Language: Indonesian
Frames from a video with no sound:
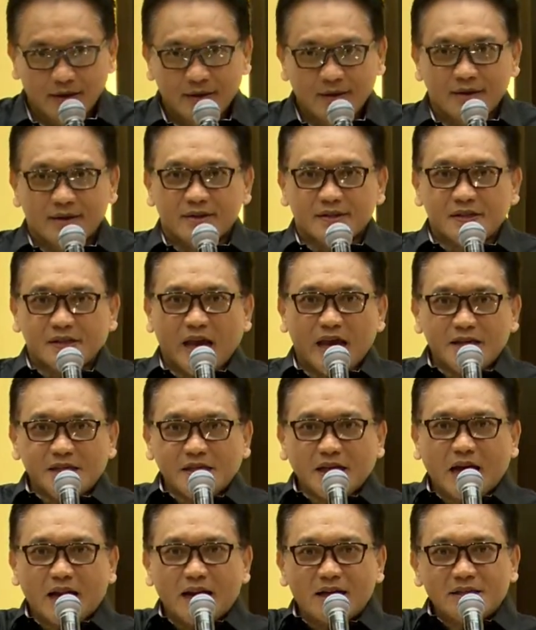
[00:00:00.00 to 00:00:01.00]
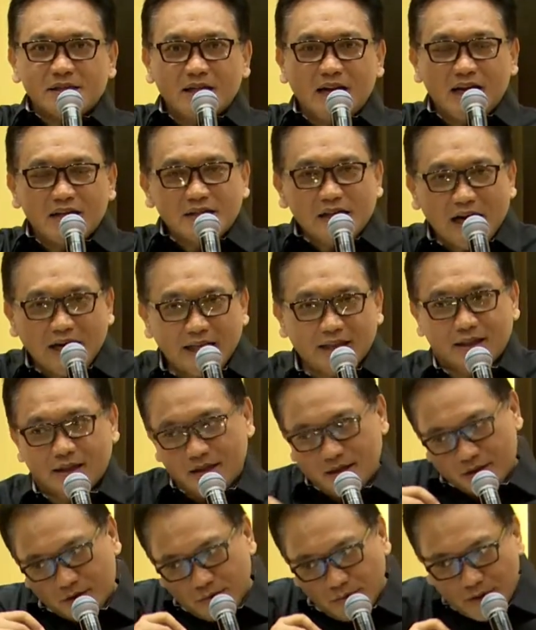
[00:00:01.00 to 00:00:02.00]
Saya sekarang sedang
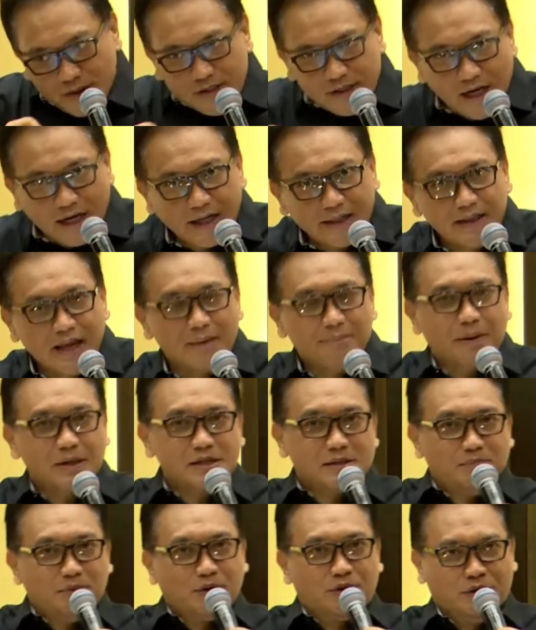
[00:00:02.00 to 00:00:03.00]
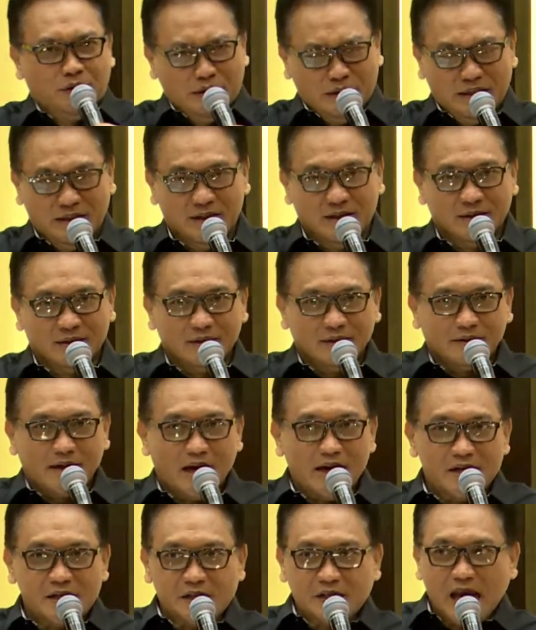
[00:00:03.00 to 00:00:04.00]
sakit. Tulis sakitnya apa? Sebut.
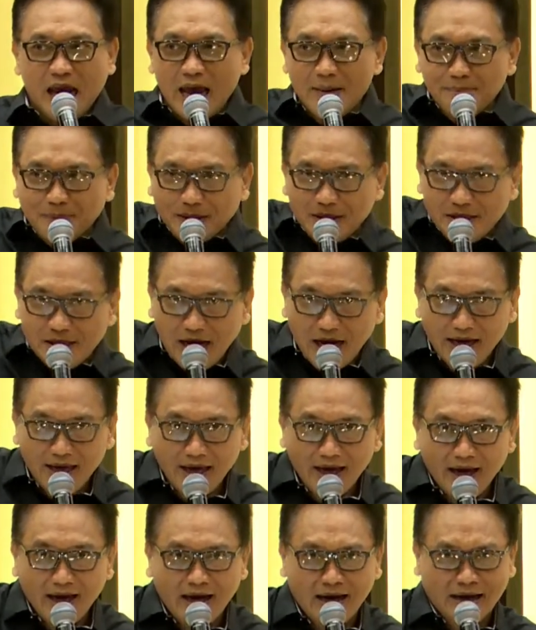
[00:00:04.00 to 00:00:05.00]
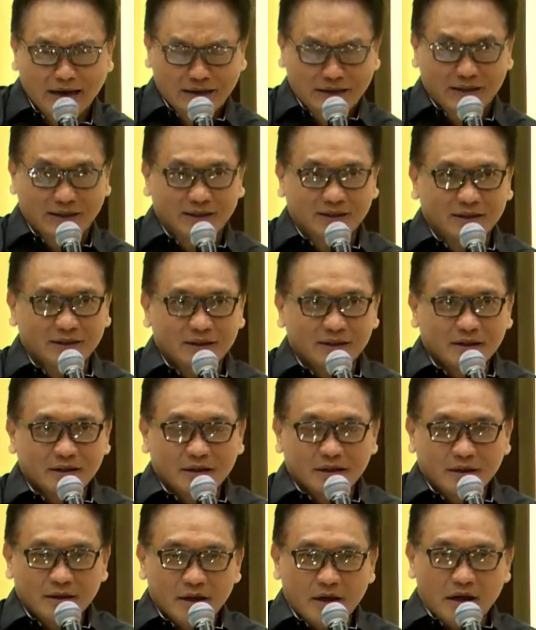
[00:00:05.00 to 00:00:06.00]
Dan saya percaya
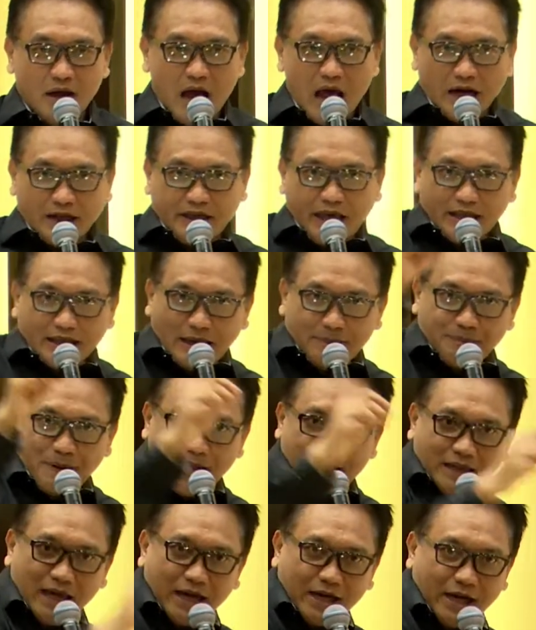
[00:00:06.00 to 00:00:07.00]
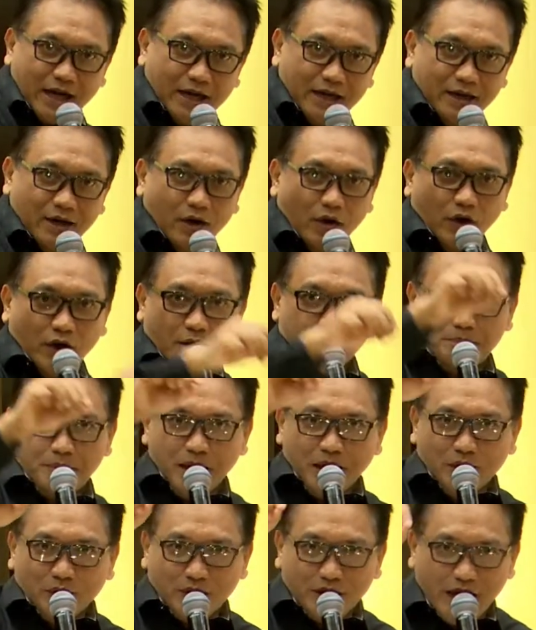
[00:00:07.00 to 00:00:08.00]
Alkitab katakan oleh
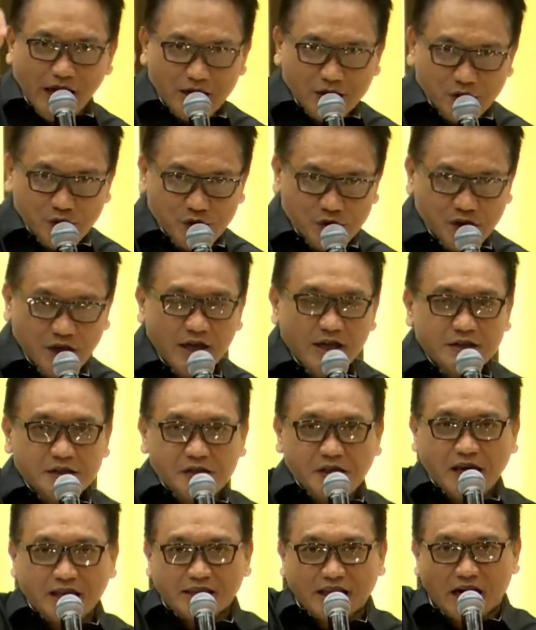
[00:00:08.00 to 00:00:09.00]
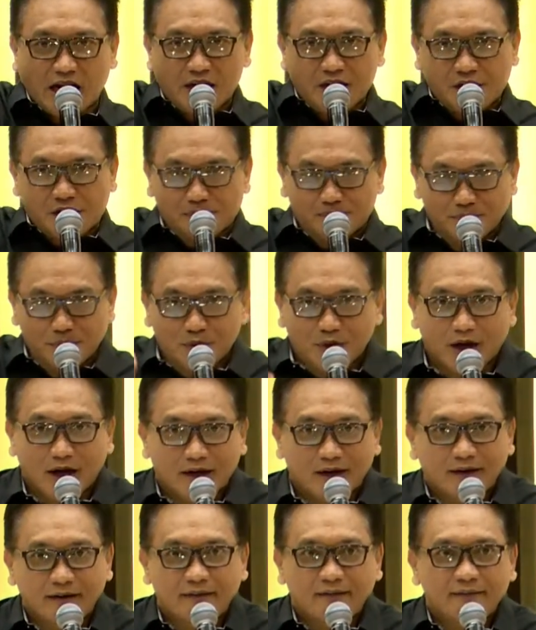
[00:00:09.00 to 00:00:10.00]
bilur Yesus saya telah disembuhkan.
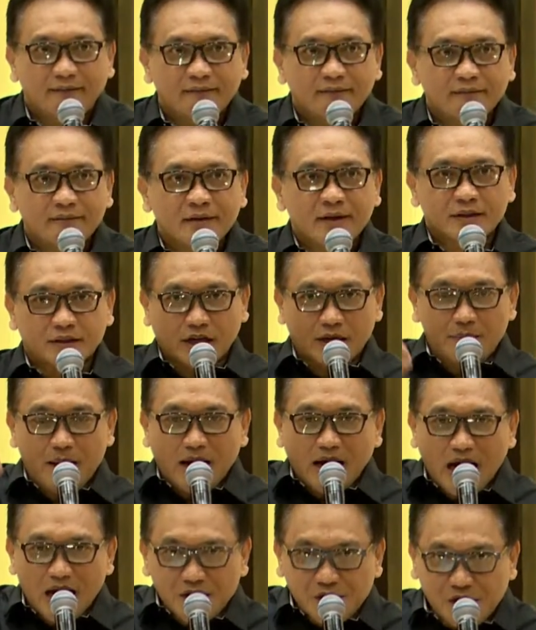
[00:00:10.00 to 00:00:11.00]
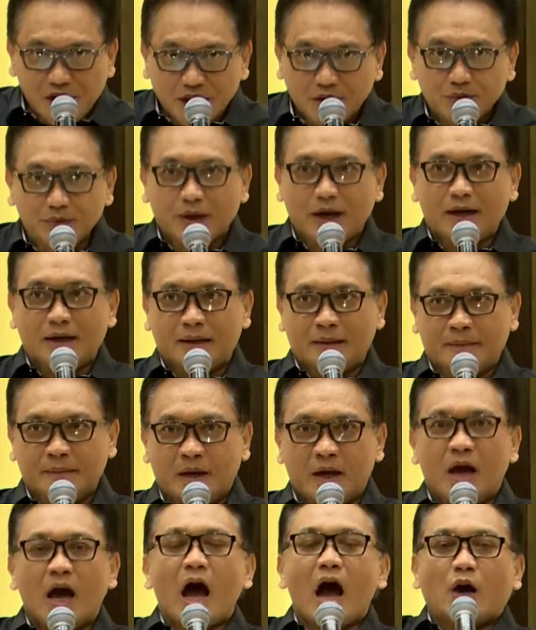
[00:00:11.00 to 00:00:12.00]
Terima kasih Tuhan.
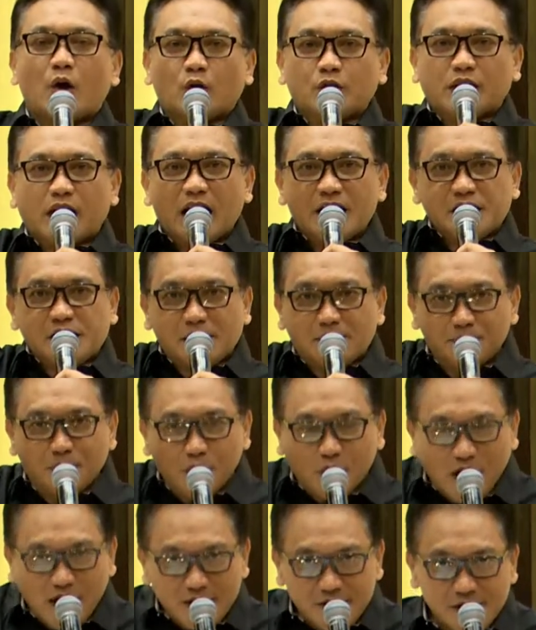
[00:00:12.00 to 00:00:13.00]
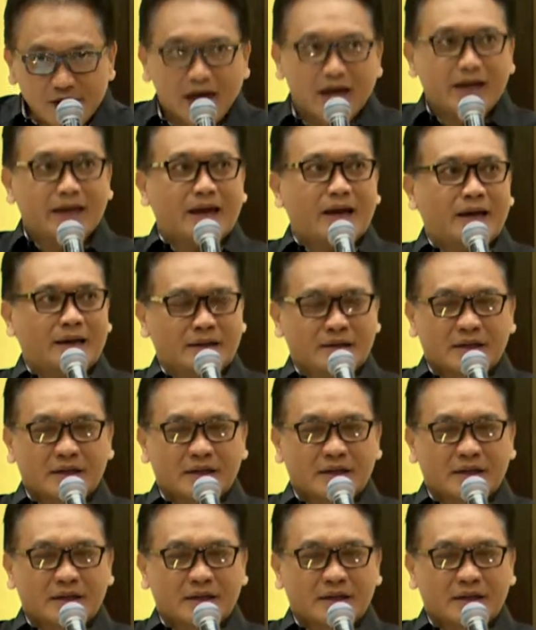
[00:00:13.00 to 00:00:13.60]
Engkau telah sembuhkan saya.